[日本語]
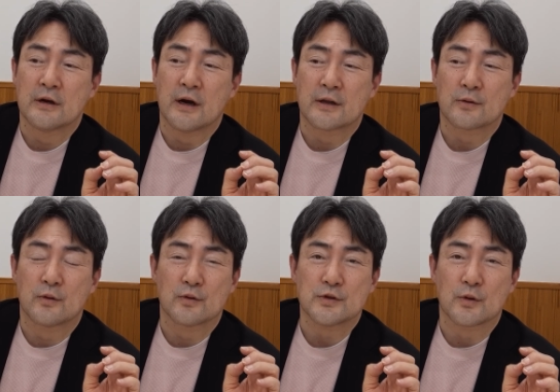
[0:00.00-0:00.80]
あれ
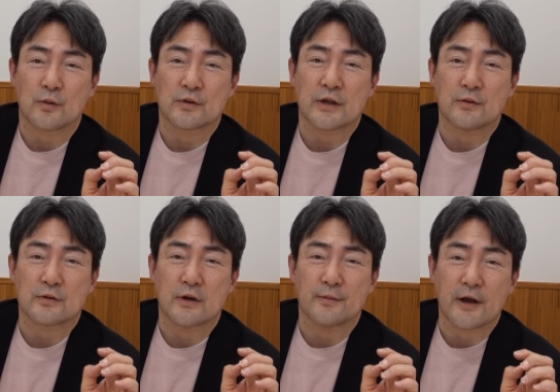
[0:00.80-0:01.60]
この人こんなに
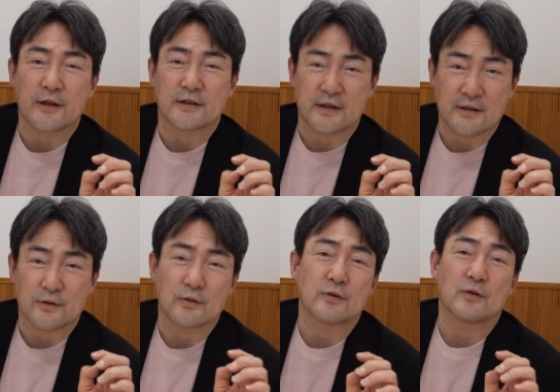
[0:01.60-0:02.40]
歌うまかったんだ
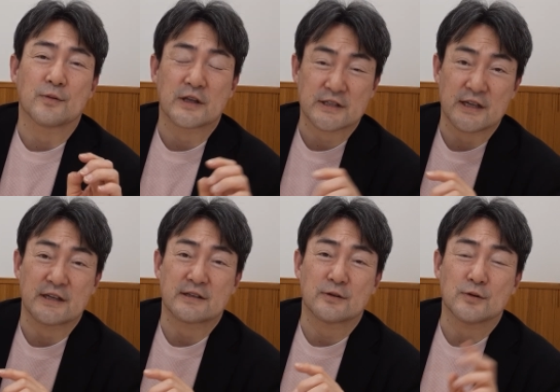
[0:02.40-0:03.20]
とごめんなさい
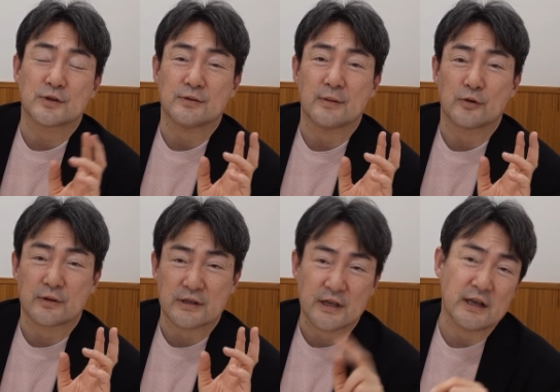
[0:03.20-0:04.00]
ね当時は僕
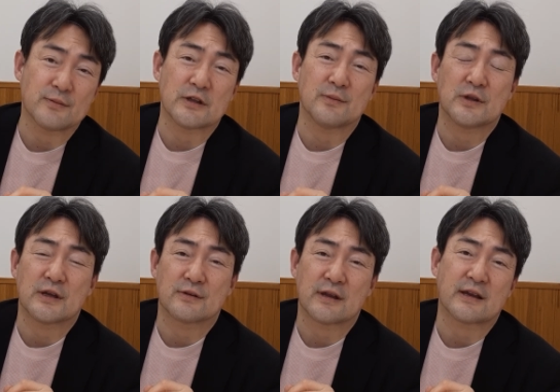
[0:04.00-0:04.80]
はテレビで見
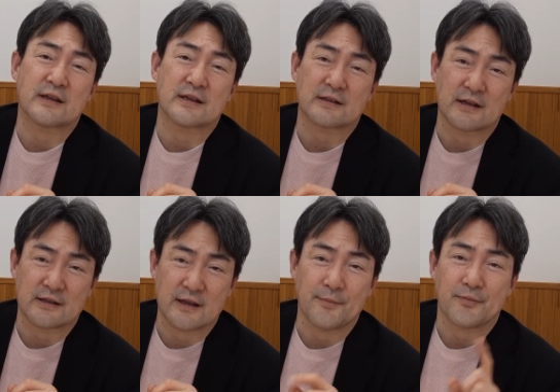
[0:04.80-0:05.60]
てるだけだった
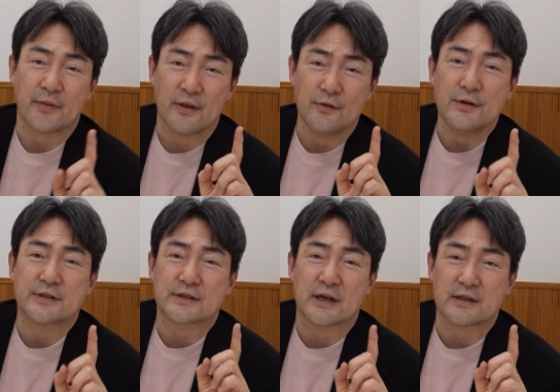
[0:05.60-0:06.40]
んで唯
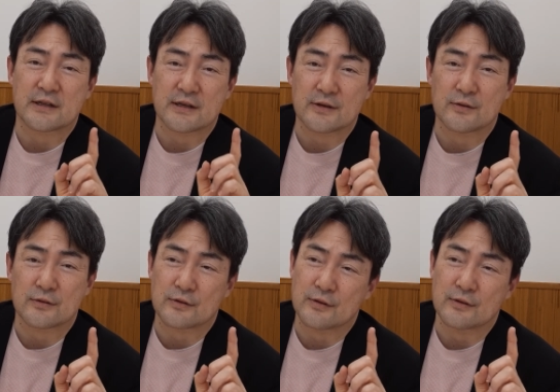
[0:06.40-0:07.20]
一買った
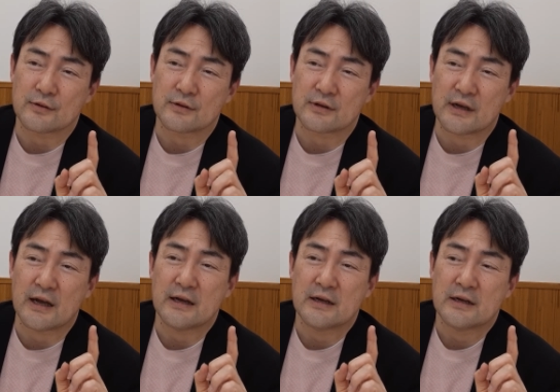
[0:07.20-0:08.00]
レコード
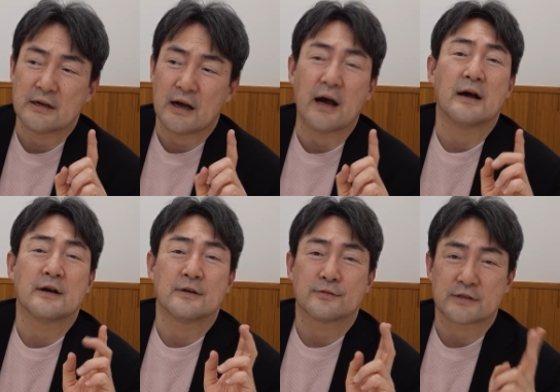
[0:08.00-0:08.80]
があ
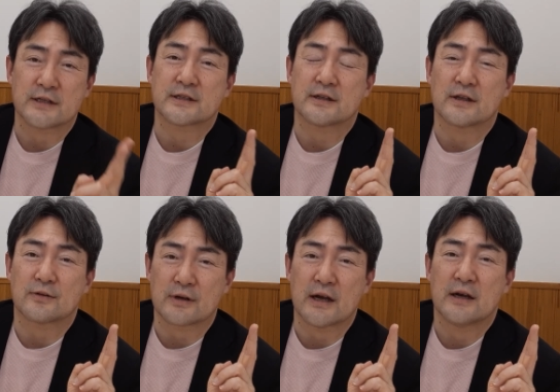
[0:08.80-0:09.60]
2つ買った
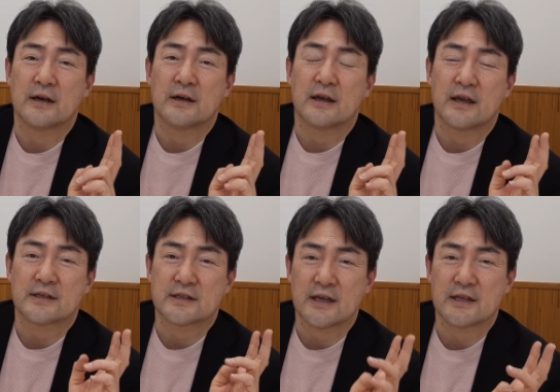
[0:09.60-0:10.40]
のか「えー、
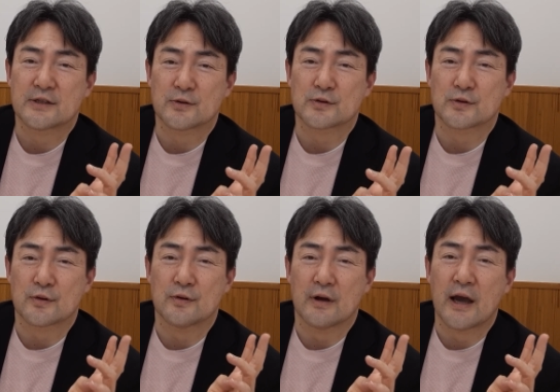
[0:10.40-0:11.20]
聖少女」
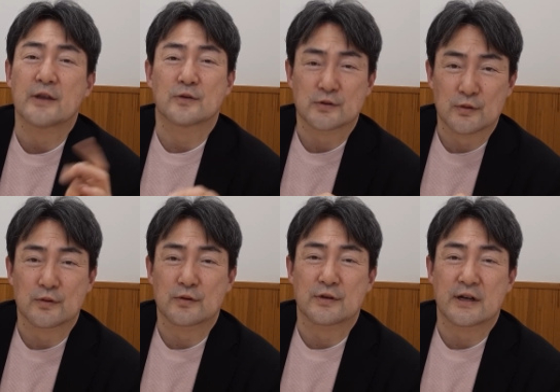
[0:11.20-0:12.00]
と「愛の
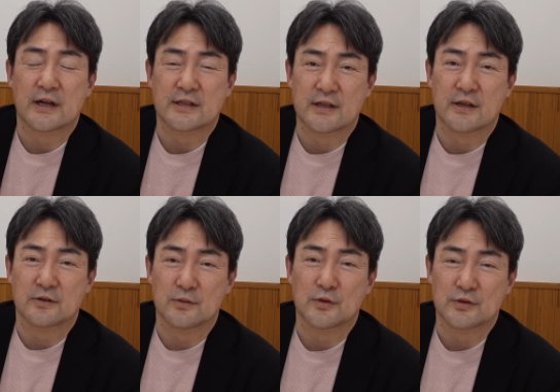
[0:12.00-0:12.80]
園」というのは買ってた
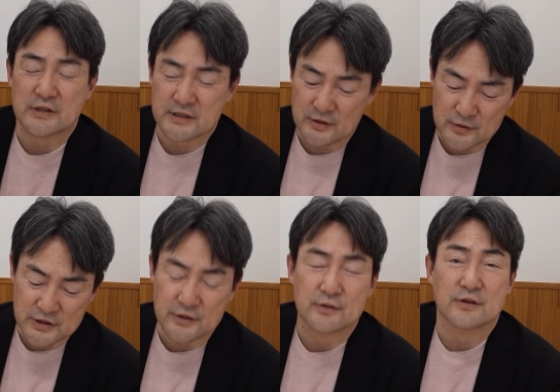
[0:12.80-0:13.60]
と思うんですけど
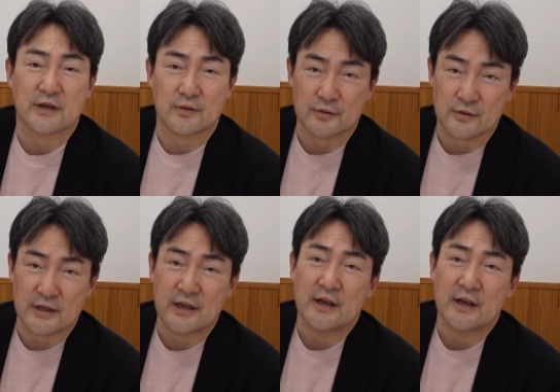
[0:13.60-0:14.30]
シングルレコードで。